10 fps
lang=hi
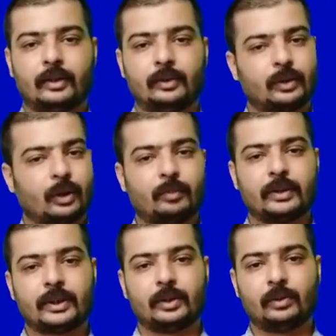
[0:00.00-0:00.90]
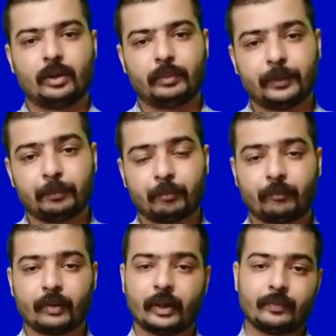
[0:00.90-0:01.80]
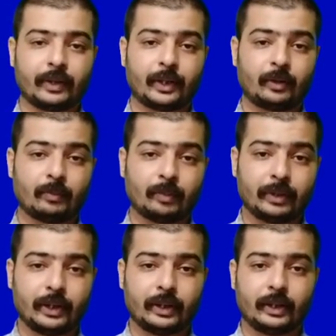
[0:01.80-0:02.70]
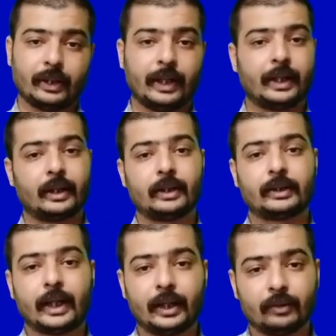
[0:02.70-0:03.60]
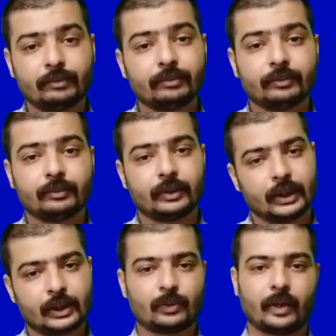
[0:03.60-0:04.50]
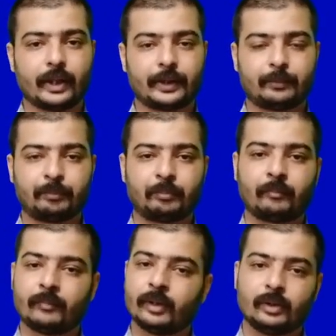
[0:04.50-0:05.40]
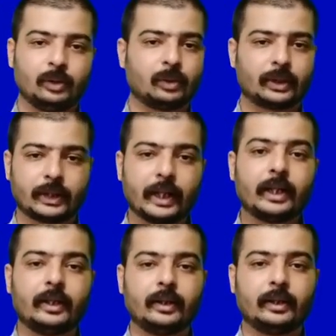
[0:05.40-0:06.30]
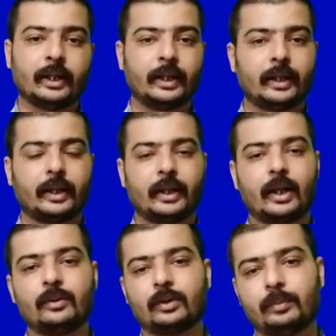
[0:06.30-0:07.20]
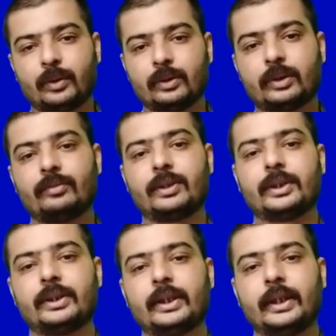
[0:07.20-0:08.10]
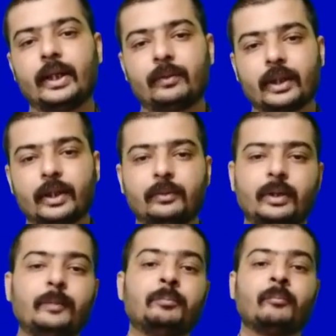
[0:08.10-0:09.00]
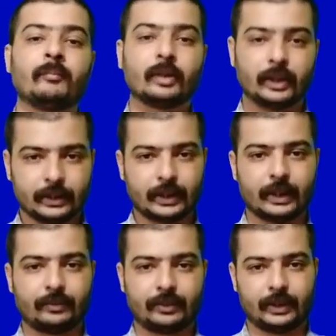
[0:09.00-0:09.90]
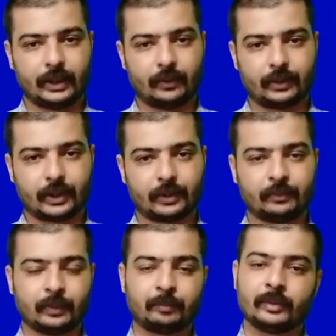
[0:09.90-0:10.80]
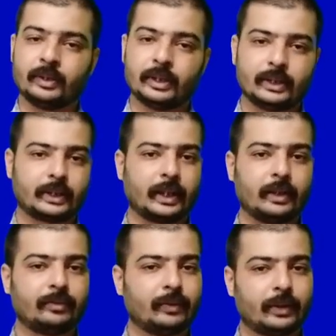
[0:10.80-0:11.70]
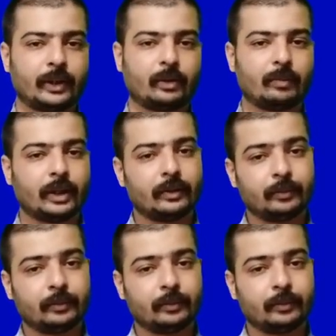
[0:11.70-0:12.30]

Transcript: यूज़र को मैसेज दूंगा मैं इन्वर्टेड कोमा में एंटर द साइड ऑफ स्क्वायर यूज़र साइड एंटर करेगा उसको मैं कौन से फंक्शन से रीड आउट करा दूंगा स्कैन एफ से रीड आउट करा दूंगा स्कैन एफ इन्वर्टेड कोमा